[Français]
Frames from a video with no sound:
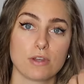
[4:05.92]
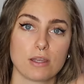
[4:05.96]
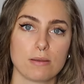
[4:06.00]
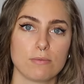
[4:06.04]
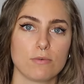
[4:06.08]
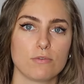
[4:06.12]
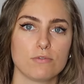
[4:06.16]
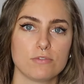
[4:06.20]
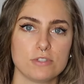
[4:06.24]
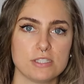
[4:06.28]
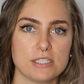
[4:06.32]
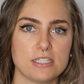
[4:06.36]

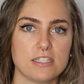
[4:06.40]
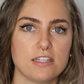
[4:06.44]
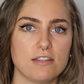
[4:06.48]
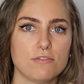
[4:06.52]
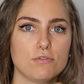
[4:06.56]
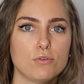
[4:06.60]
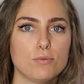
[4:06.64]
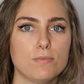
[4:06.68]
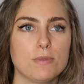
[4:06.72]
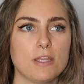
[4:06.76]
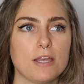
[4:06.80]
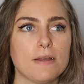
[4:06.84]
vraiment visitez
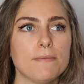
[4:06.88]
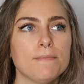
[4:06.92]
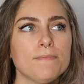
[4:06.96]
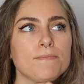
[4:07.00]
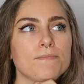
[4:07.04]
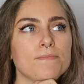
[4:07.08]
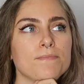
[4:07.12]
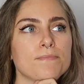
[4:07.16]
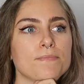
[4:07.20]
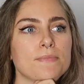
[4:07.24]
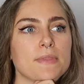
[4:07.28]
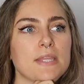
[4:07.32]
vos biens.
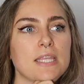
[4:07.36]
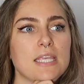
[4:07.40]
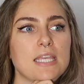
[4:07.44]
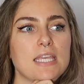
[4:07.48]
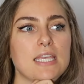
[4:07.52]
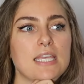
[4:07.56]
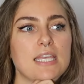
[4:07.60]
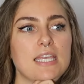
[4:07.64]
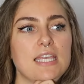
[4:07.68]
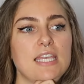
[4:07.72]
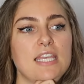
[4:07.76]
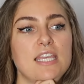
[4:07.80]

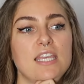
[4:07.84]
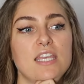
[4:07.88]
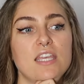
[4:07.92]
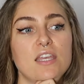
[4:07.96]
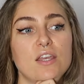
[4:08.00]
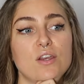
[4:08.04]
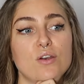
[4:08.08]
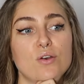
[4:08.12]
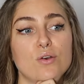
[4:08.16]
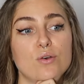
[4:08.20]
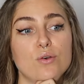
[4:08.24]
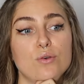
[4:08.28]

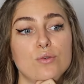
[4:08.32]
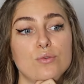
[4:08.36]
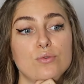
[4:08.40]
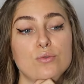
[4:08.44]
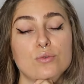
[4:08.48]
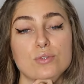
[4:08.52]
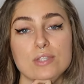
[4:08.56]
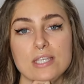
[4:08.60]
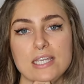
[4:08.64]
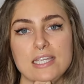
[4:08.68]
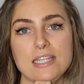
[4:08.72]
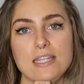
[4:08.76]
Et euh,
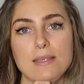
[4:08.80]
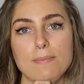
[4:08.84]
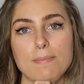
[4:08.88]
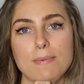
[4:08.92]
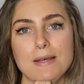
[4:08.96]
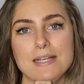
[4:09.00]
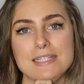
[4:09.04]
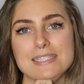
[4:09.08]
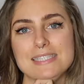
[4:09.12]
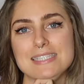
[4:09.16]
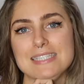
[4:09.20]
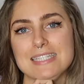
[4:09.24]
ne traînez
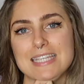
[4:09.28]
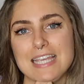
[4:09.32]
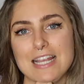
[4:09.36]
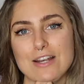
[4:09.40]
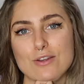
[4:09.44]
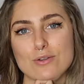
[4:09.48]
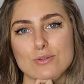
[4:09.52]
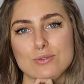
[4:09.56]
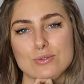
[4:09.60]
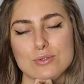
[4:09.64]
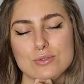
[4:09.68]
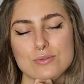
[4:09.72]
pas si
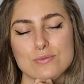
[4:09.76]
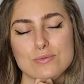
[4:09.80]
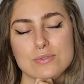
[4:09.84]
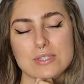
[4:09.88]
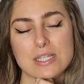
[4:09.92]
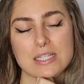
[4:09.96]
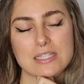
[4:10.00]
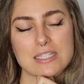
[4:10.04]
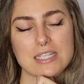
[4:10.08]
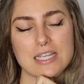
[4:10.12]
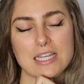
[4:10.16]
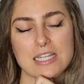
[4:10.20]
quelque chose vous
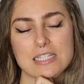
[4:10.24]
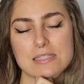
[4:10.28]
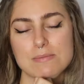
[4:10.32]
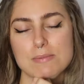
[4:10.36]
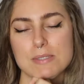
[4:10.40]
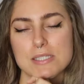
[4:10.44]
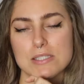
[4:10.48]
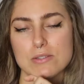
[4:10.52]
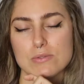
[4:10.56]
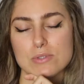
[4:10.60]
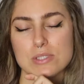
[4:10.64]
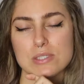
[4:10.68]
intéresse
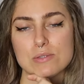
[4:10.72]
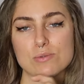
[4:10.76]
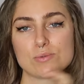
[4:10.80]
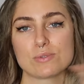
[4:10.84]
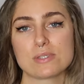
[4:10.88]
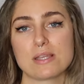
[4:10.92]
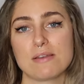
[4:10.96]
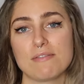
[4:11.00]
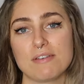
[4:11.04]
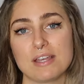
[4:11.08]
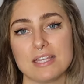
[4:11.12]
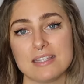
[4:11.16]
parce que sinon
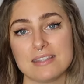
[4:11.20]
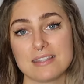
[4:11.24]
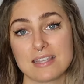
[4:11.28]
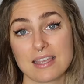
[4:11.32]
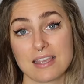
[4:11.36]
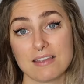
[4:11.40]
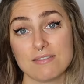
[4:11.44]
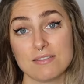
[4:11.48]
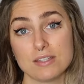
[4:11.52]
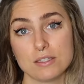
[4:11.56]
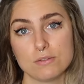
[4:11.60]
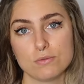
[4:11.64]
ça va
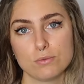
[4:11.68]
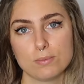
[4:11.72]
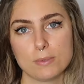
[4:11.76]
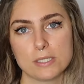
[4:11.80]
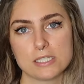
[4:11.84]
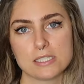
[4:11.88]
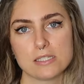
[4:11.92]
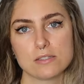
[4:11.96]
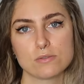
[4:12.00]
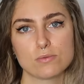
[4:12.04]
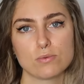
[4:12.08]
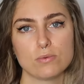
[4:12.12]
très vite vous
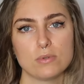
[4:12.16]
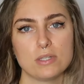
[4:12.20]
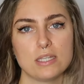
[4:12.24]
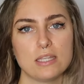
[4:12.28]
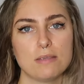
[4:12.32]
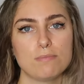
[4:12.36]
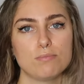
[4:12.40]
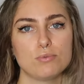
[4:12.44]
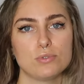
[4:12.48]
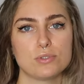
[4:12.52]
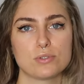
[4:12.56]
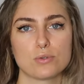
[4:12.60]
passer sous le
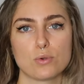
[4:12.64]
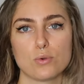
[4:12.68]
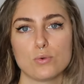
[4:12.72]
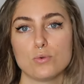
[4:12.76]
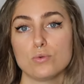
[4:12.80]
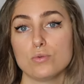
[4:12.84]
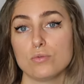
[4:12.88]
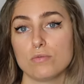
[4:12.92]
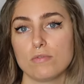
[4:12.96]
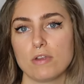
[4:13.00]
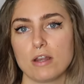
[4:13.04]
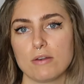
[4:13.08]
nez puisque
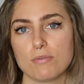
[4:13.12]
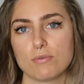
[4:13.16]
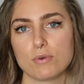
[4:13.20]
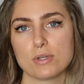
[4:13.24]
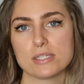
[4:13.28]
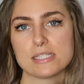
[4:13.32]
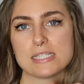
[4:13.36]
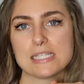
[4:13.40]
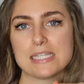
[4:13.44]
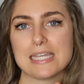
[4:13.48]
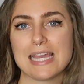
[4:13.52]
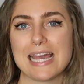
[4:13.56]
une nouvelle
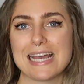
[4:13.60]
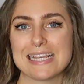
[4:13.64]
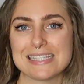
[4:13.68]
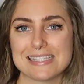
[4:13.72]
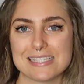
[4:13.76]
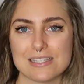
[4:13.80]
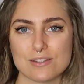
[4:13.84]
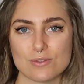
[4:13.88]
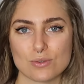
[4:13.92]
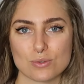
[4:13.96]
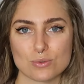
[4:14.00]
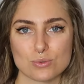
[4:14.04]
fois c'est
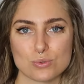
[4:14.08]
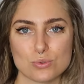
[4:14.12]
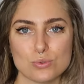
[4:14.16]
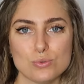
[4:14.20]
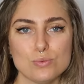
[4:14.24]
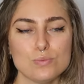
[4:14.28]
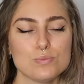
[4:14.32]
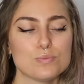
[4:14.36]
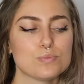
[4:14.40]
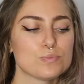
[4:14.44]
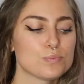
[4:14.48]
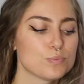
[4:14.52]
assez tendu.